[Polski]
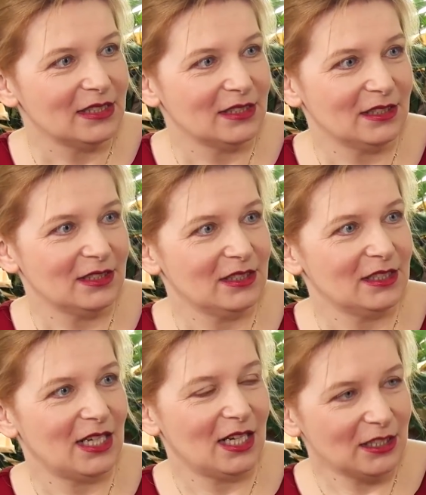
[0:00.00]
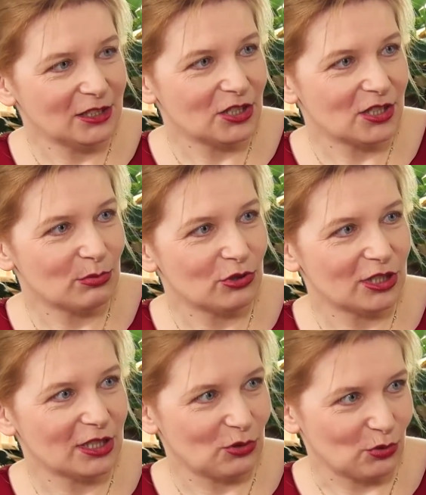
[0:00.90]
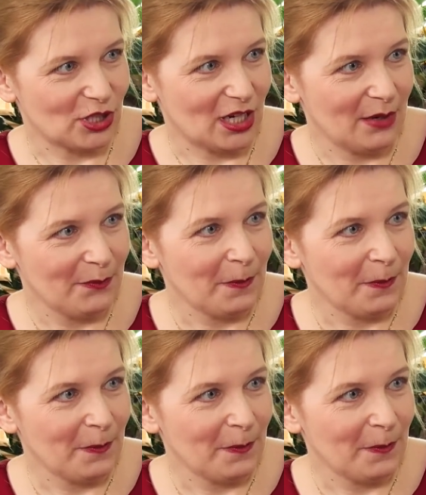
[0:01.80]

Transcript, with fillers: e, ale też zaburzenia czucia.